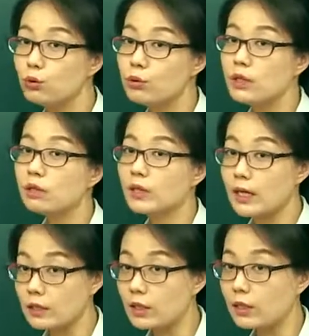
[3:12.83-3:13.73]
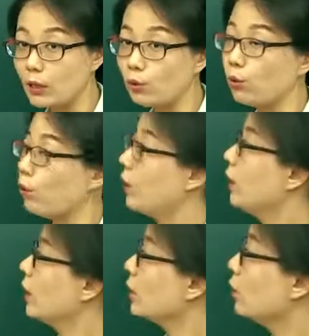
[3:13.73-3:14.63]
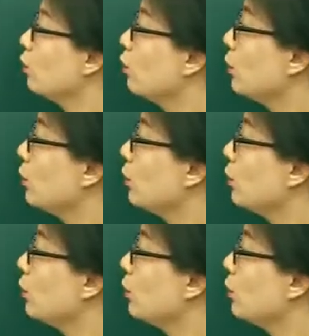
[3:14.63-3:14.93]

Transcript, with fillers: 혼성을 가지게 되고, 그걸로